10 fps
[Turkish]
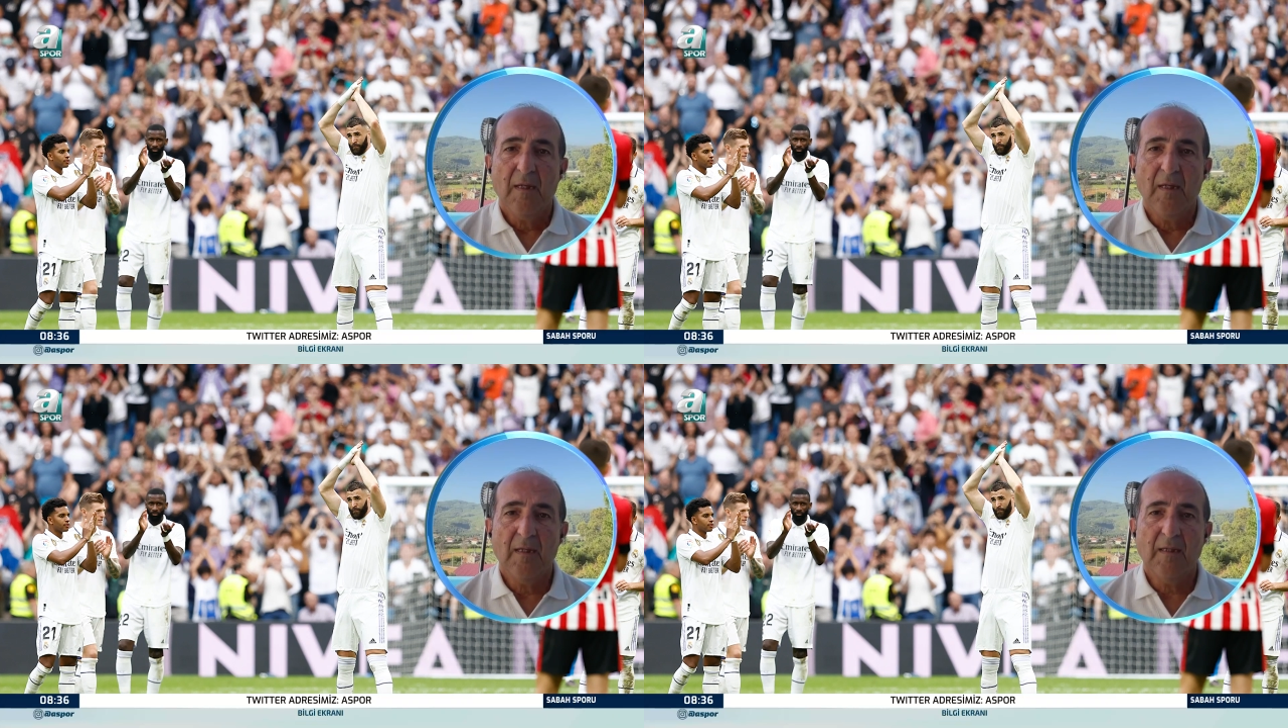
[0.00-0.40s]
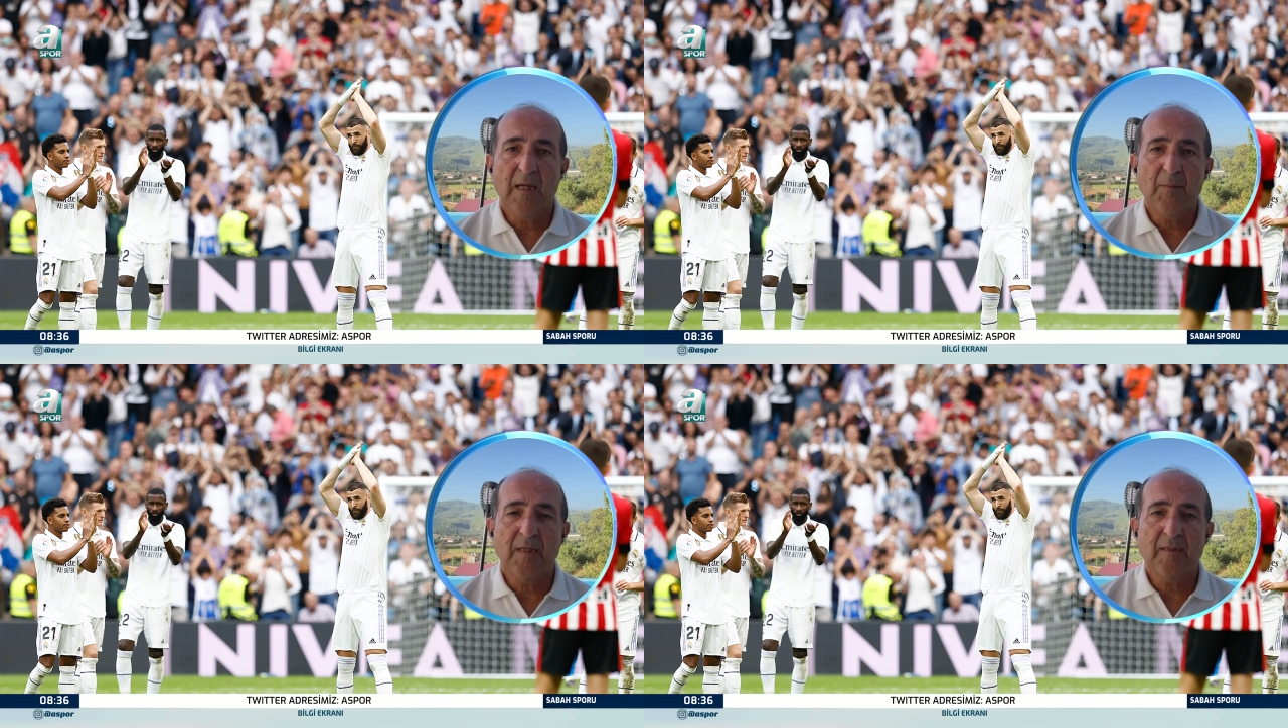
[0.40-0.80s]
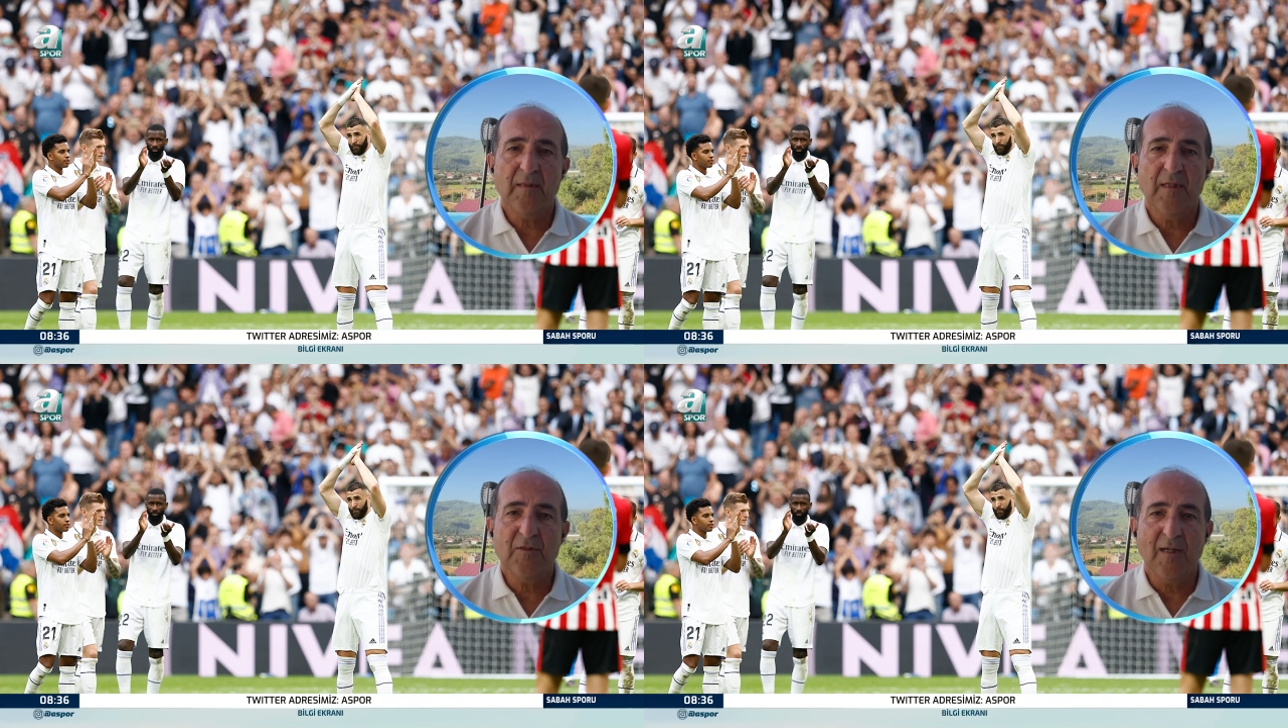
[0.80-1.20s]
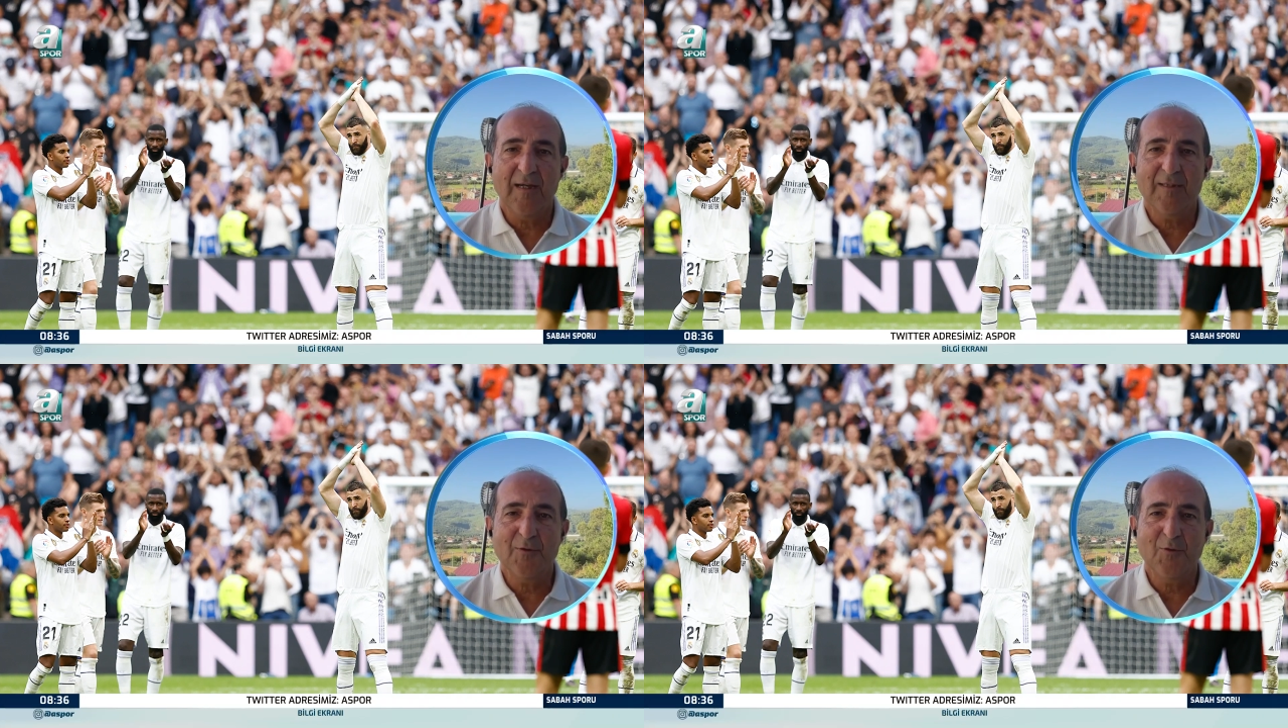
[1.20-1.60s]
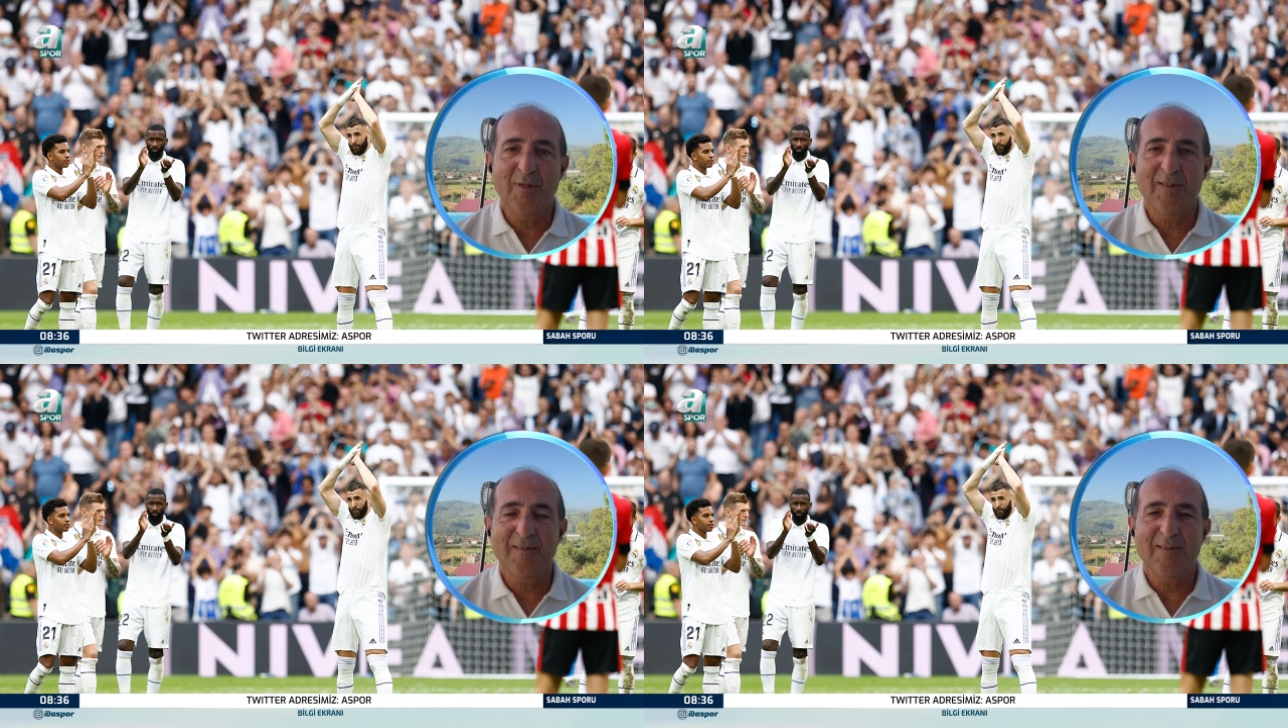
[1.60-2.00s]
e, Real Madrid'de işte Arda
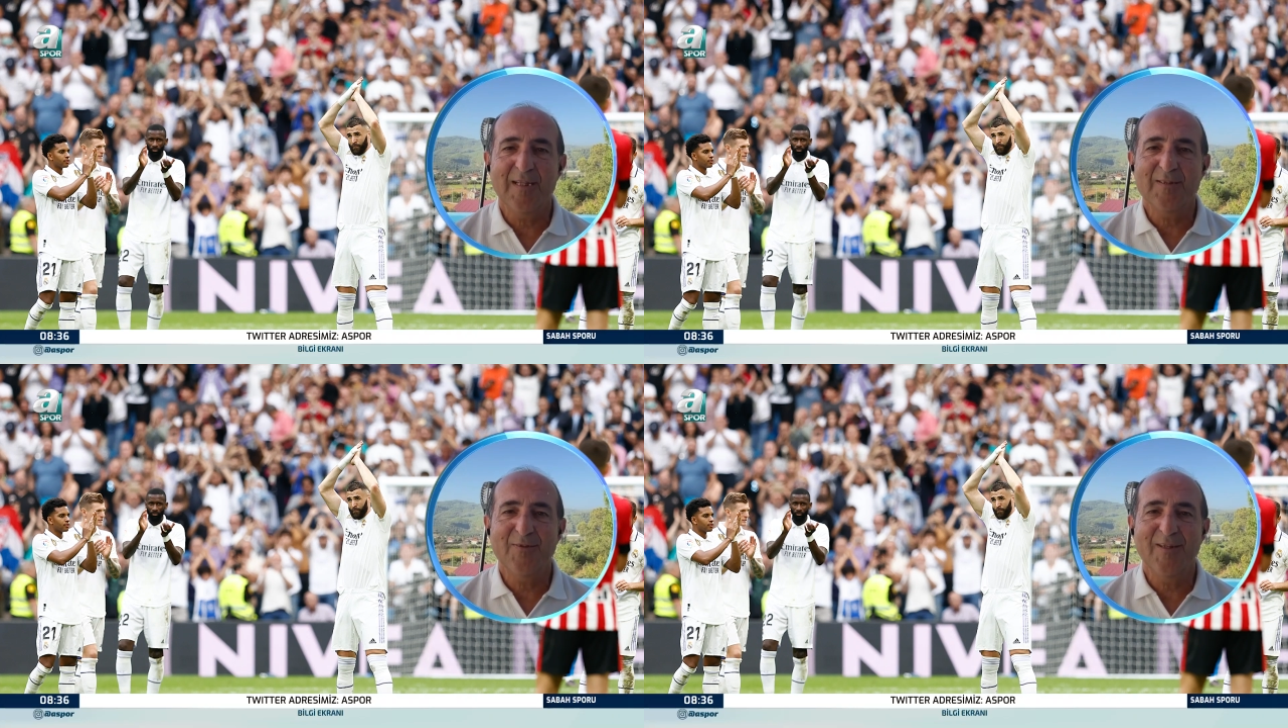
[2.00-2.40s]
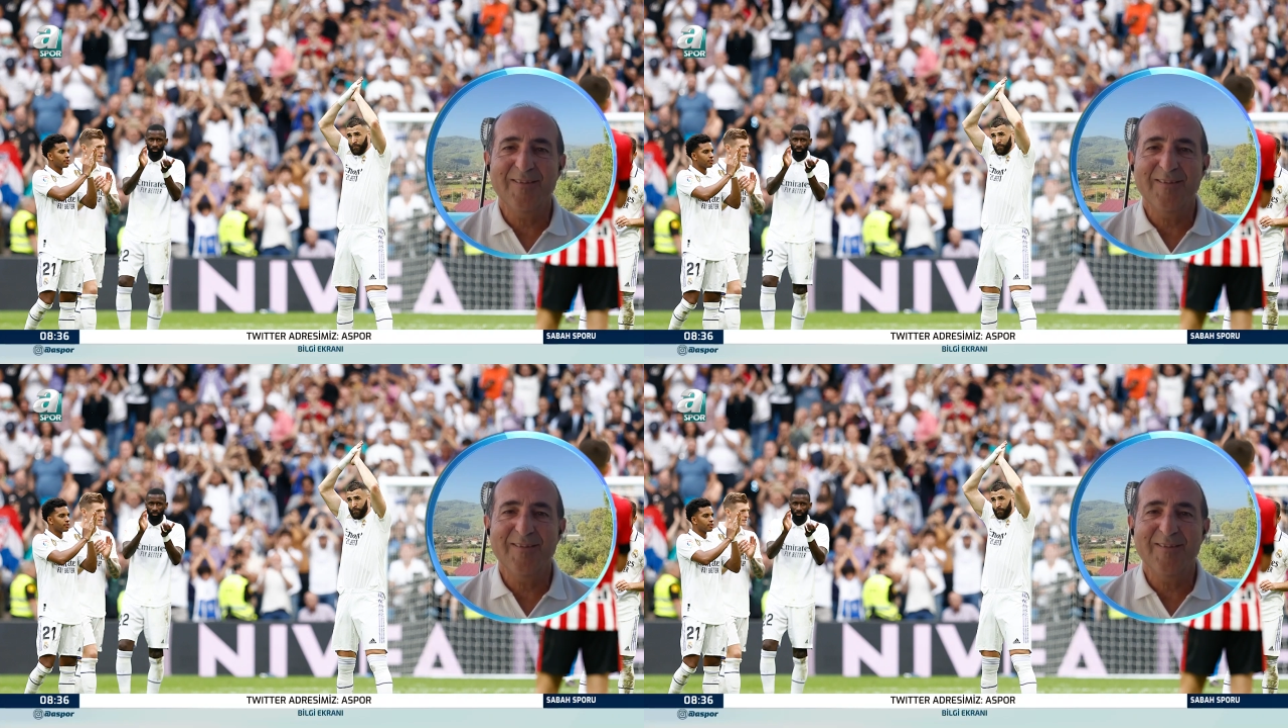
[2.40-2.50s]
Güler'i transfer